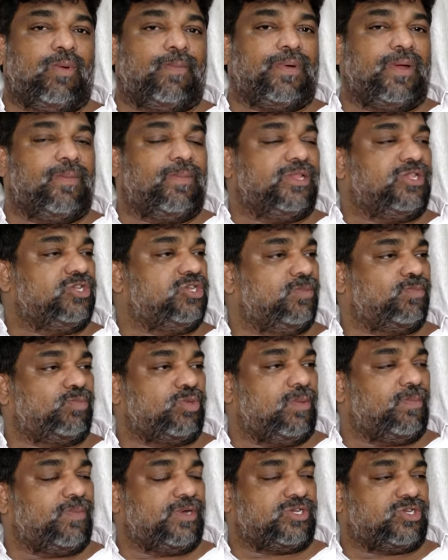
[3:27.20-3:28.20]
ముప్పై మంది
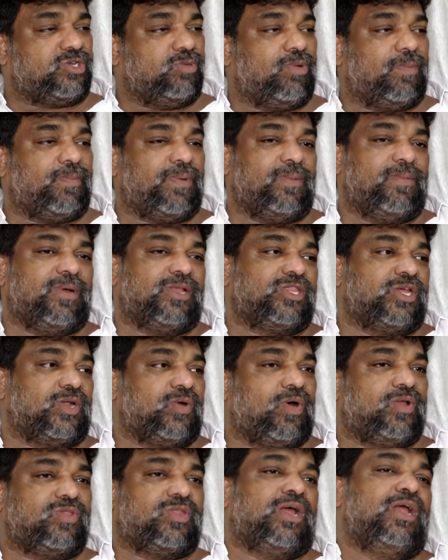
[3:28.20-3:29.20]
చెప్తాం ఫస్ట్ ముప్పై మంది
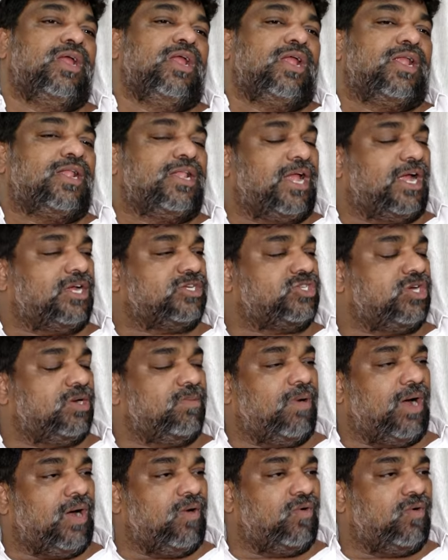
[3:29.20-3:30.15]
తర్వాత లాస్ట్కి మా